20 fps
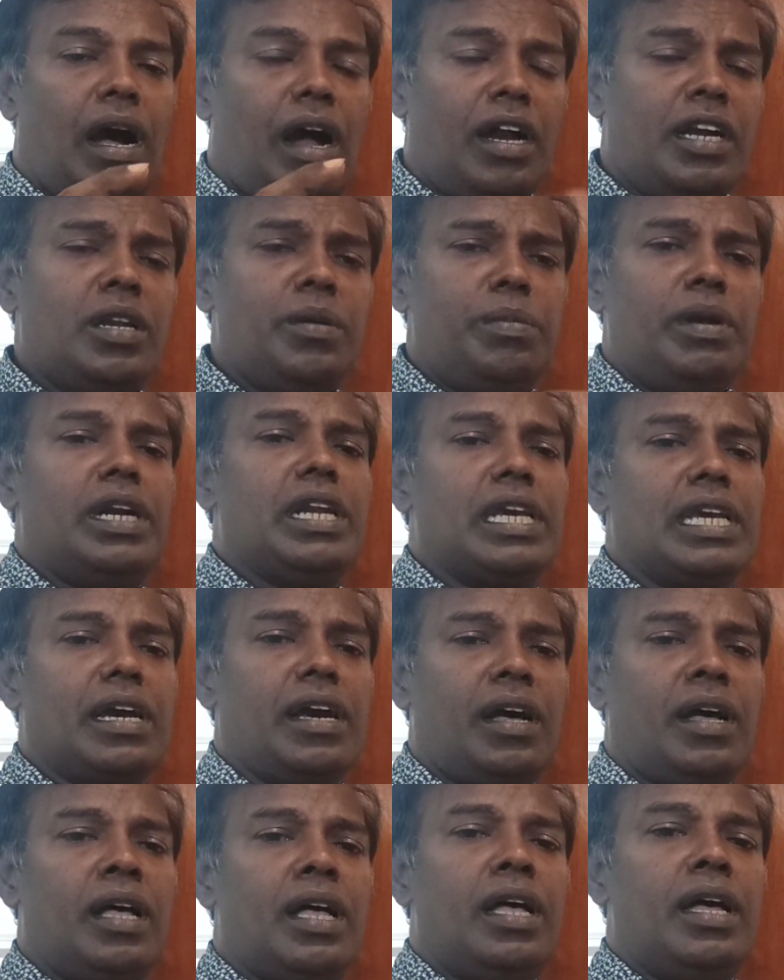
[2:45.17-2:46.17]

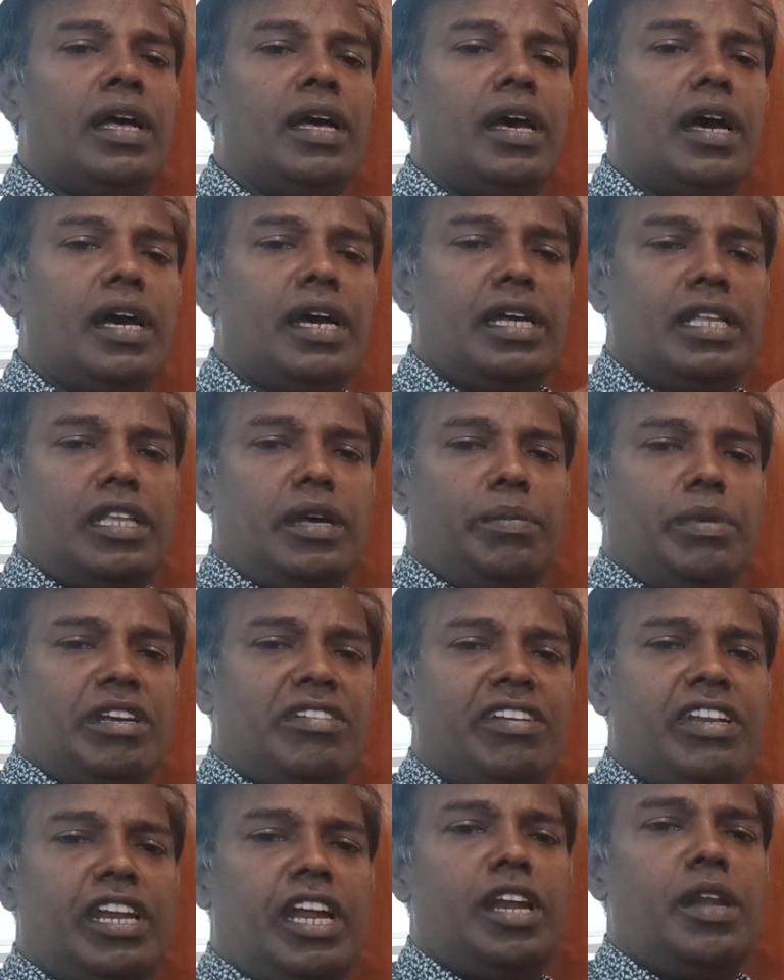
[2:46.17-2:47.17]
ஆட்டோமேட்டிக்காக இந்த
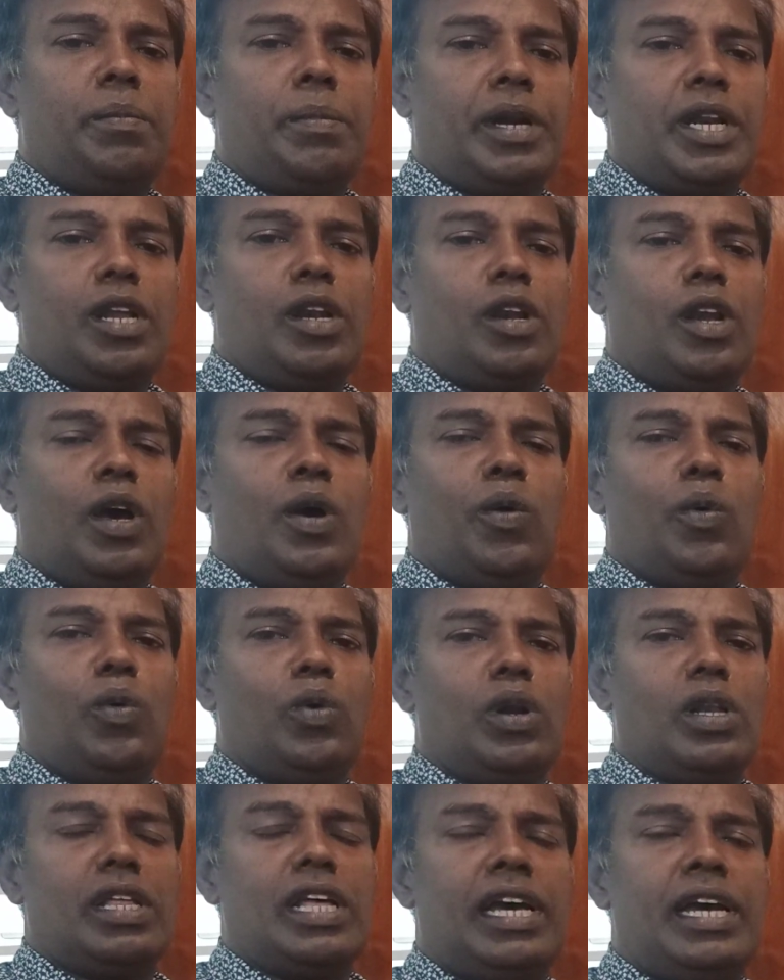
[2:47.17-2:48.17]
மெஷின் என்ன பண்ணிடும்னா
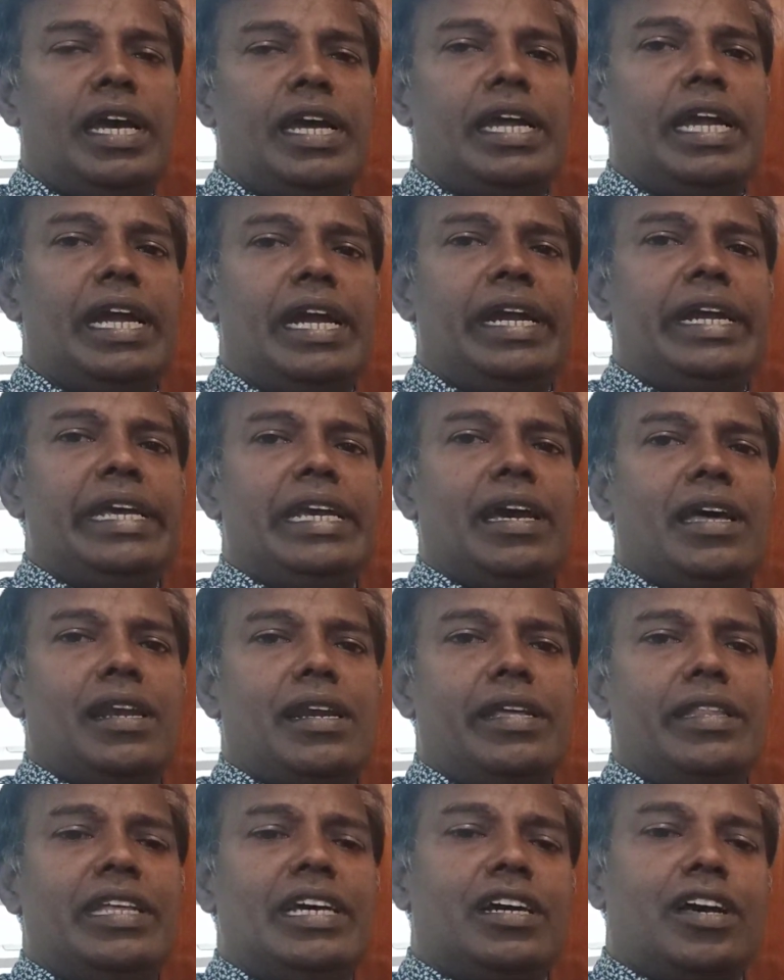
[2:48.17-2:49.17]
உங்களை
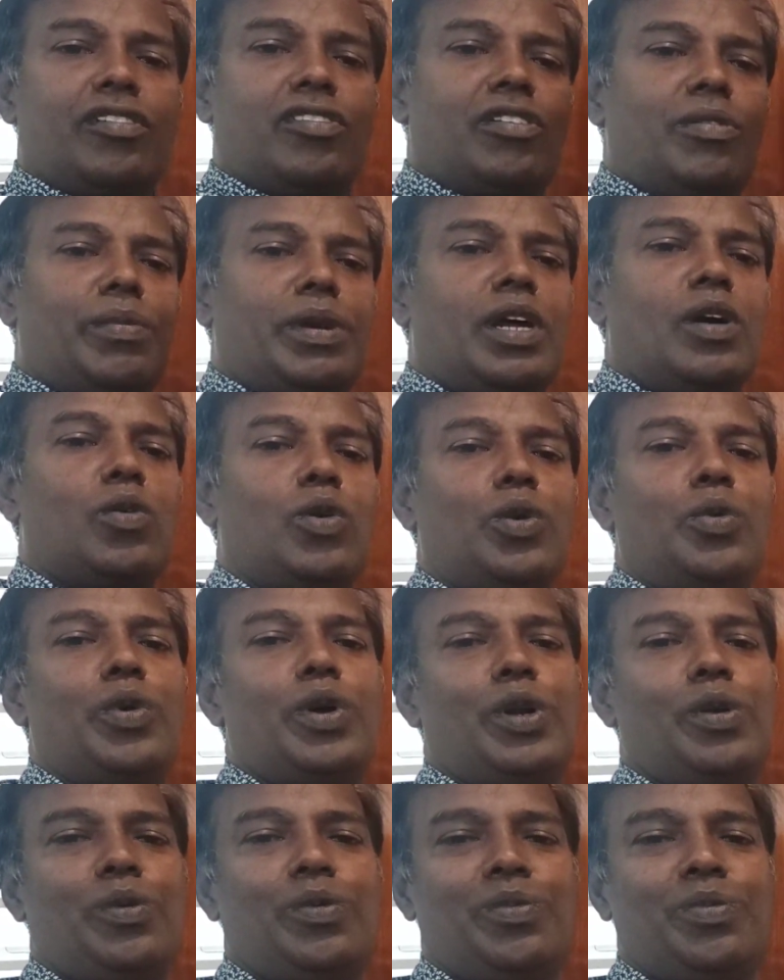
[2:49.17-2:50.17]
ஏடிஆர்லேருந்து கஸ்டமராக கொண்டு
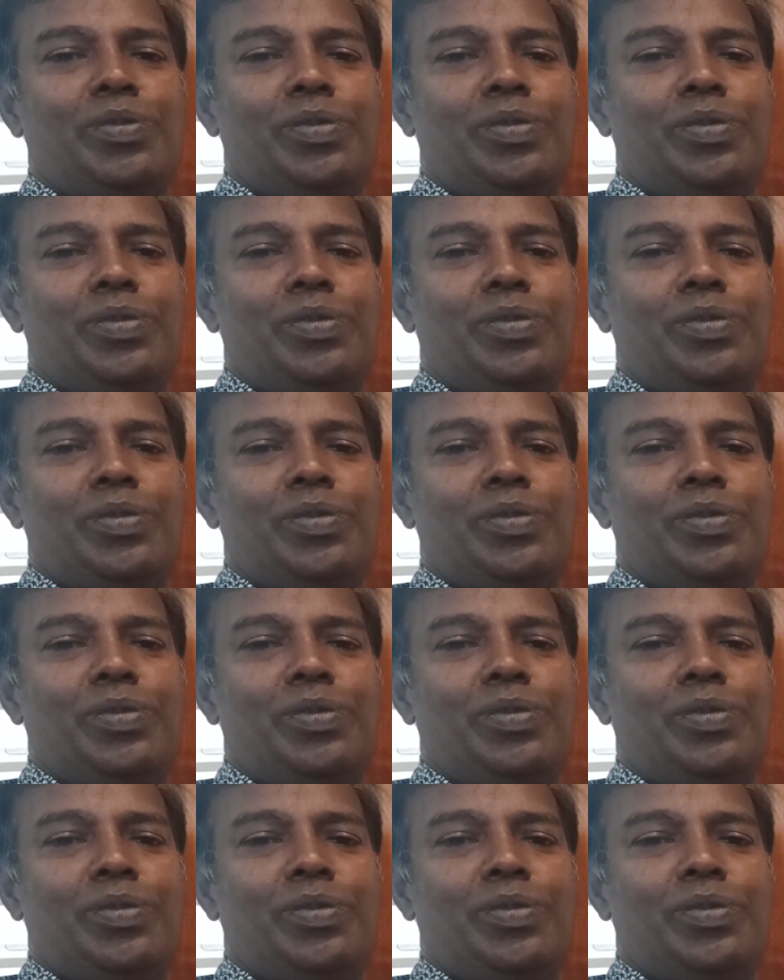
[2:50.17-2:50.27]
போயிடும்